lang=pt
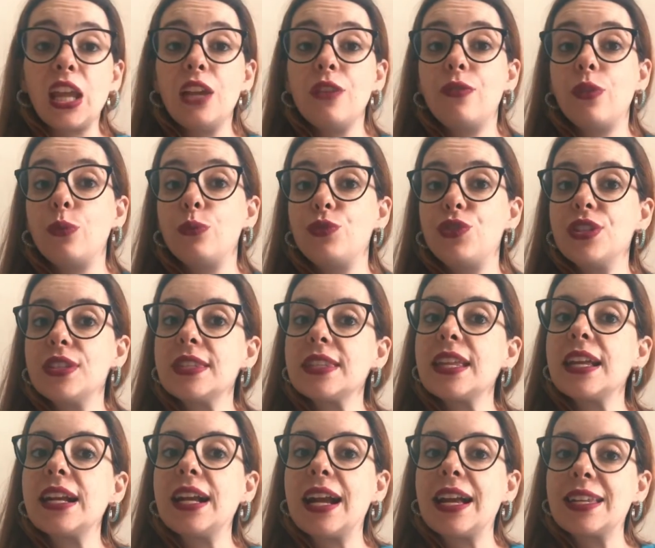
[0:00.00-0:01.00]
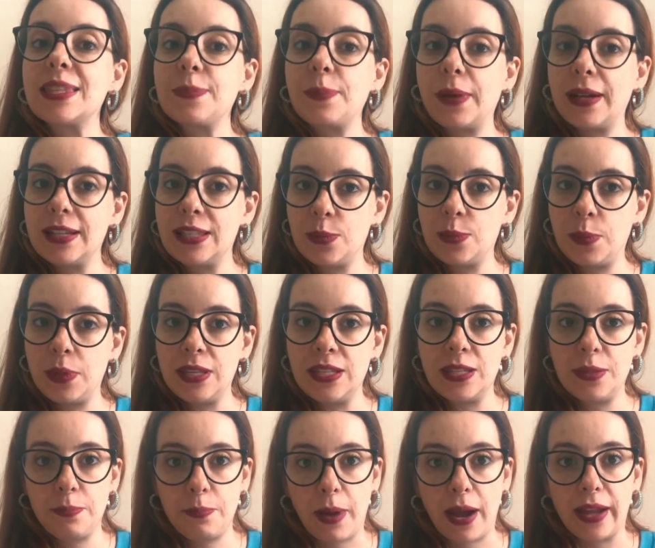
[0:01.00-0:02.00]
e vão destacar as partes
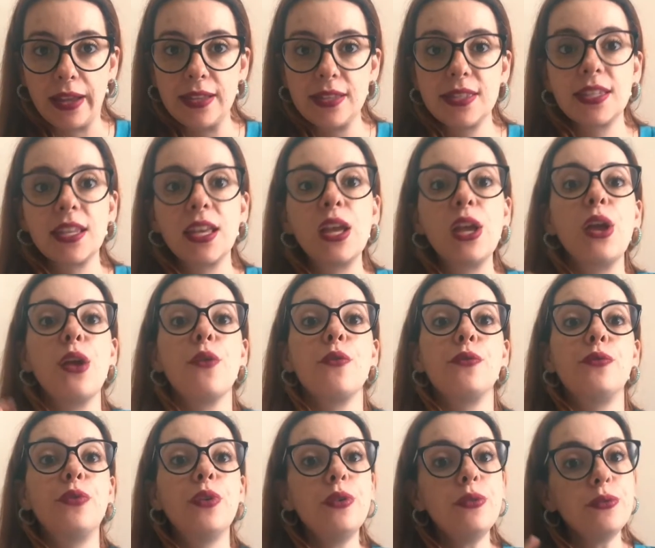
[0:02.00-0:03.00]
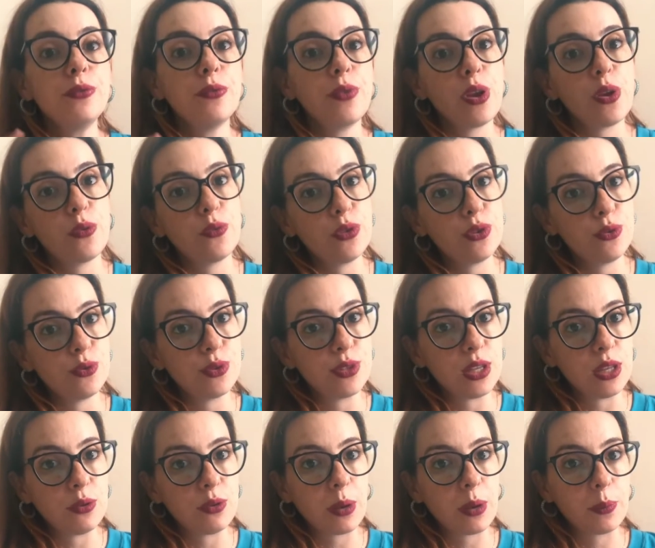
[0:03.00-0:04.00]
principais. Vão ver o
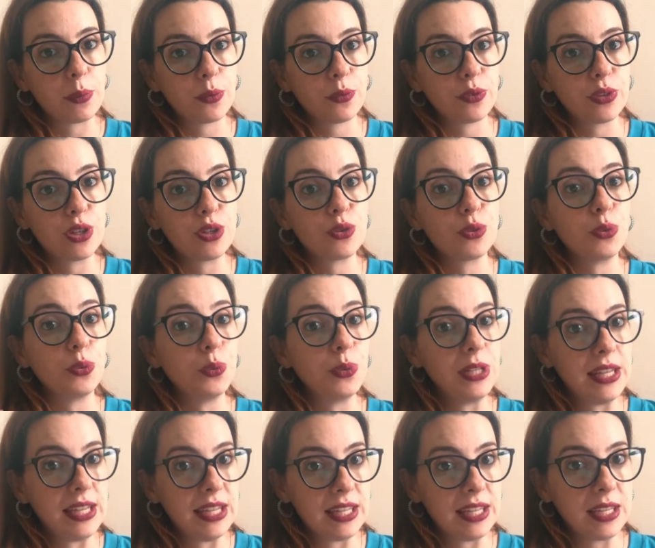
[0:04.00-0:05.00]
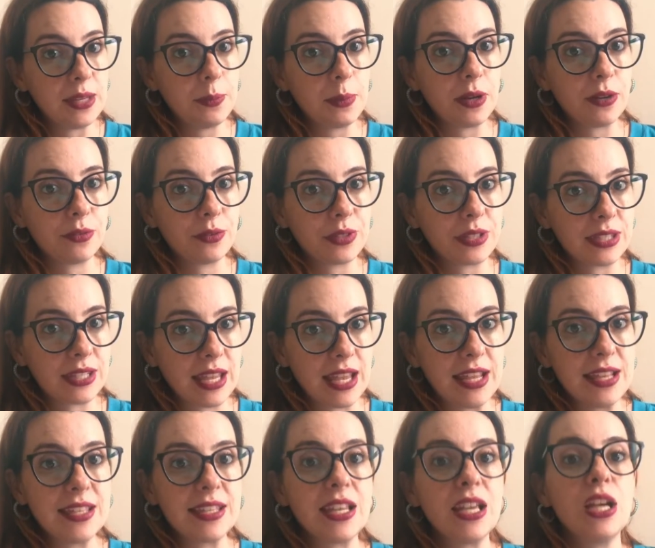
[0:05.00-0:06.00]
videozinho que a prof deixou no link para
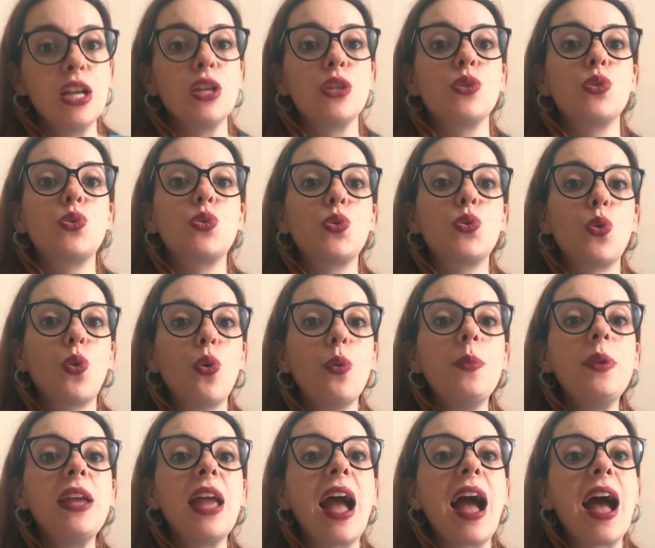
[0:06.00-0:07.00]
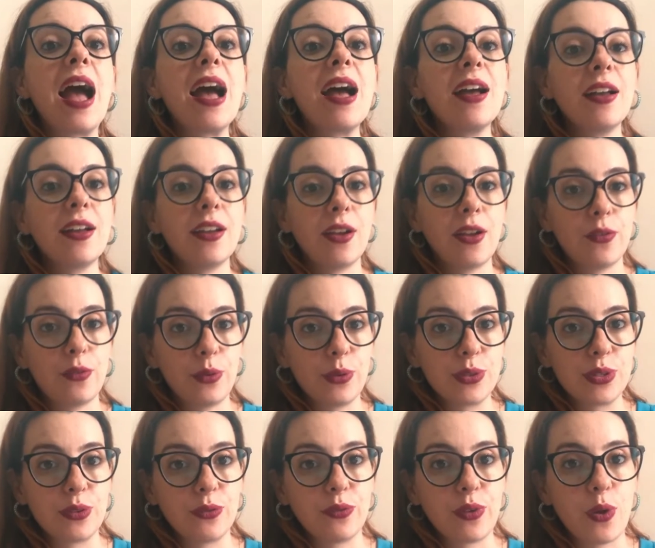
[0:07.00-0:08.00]
vocês sobre a
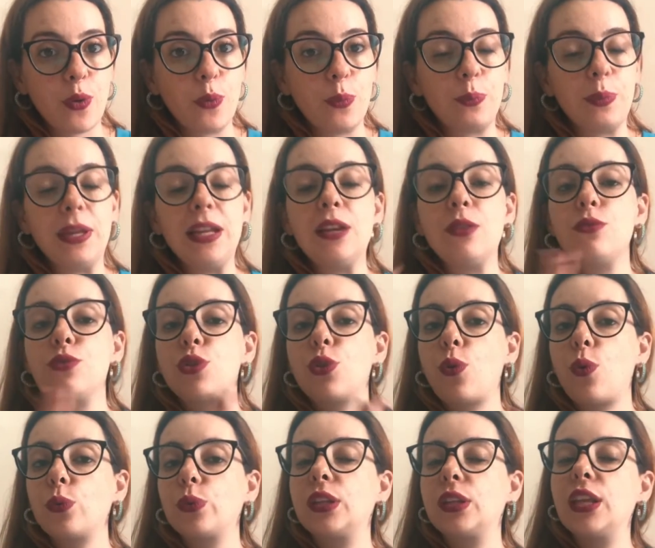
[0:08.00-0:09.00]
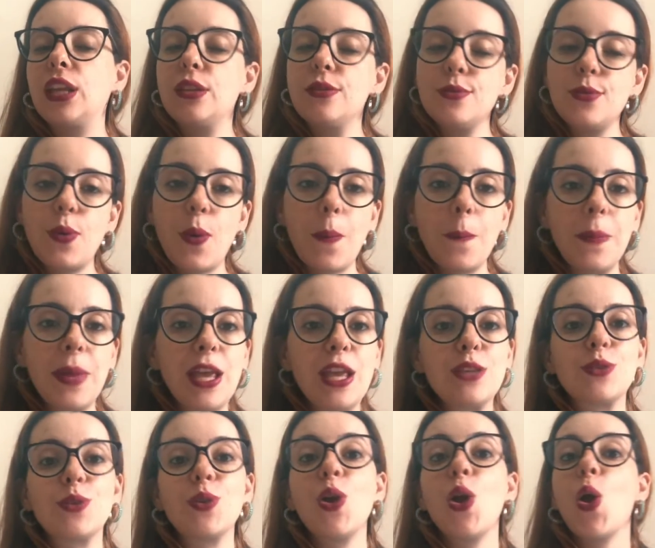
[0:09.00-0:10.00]
Revolução Farroupilha, onde conta desde o
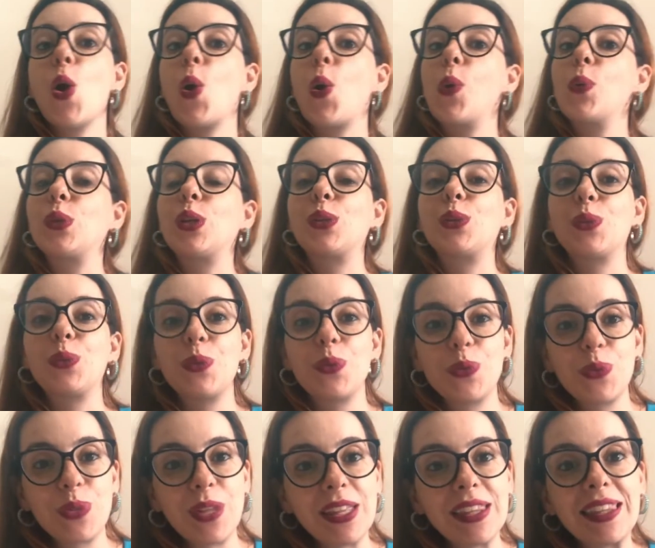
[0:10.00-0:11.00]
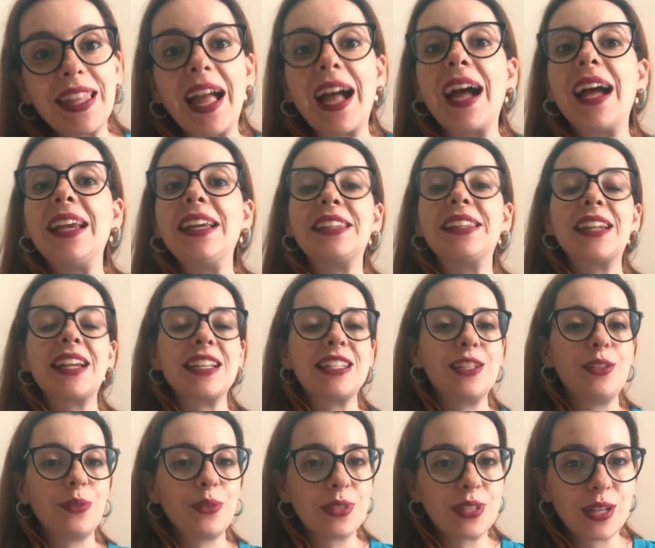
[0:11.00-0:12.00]
começo, conta todos os detalhes, traz
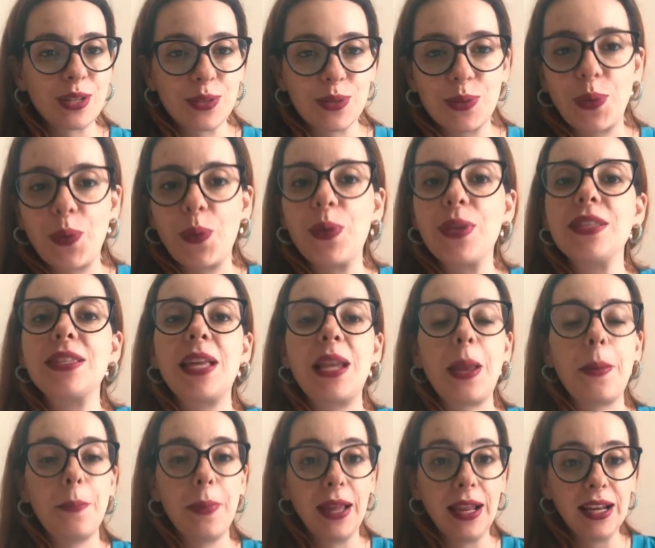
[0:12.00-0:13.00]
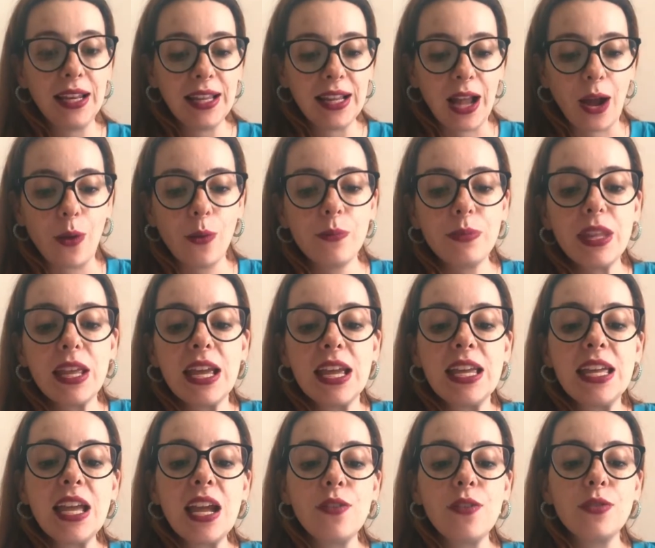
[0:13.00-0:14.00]
ilustrações, ele é bem legal.
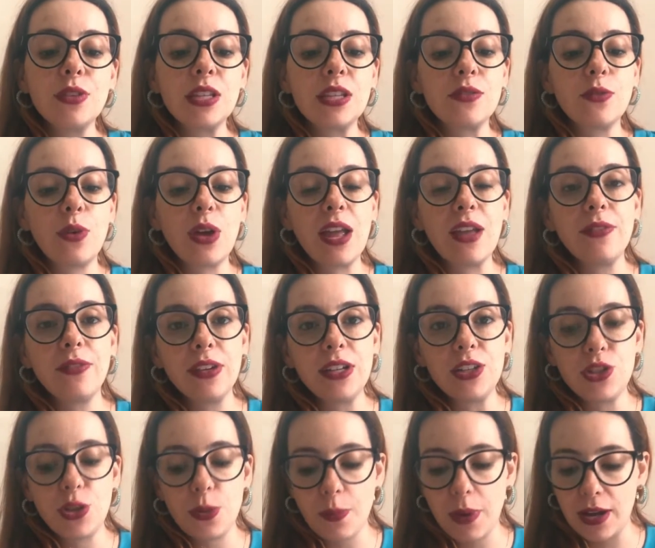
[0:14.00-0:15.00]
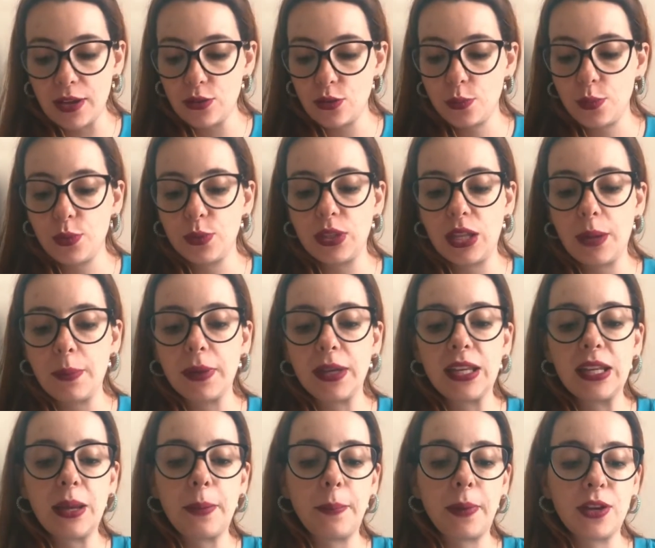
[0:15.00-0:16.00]
E aí vocês vão refletir mais sobre o tema
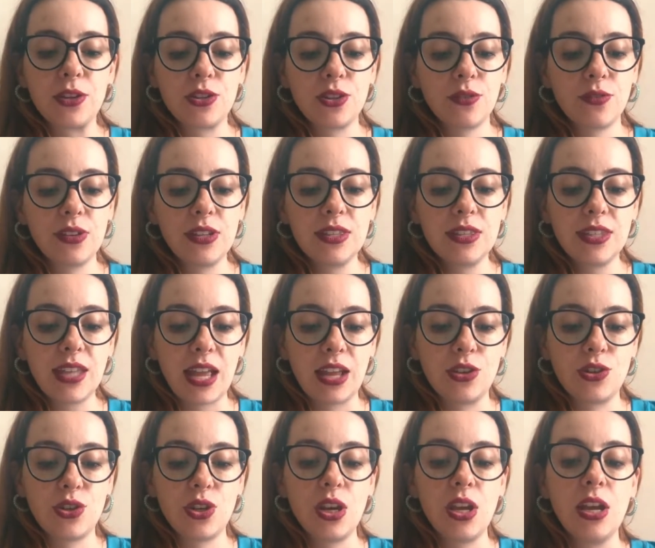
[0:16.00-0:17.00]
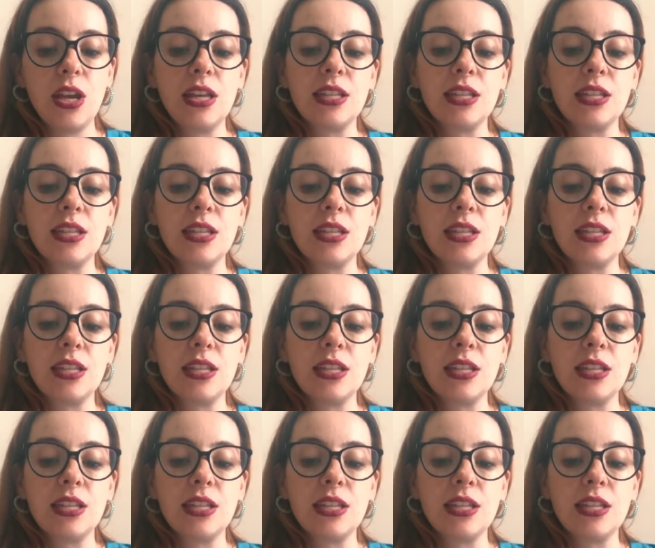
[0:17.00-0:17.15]
aqui na página 27.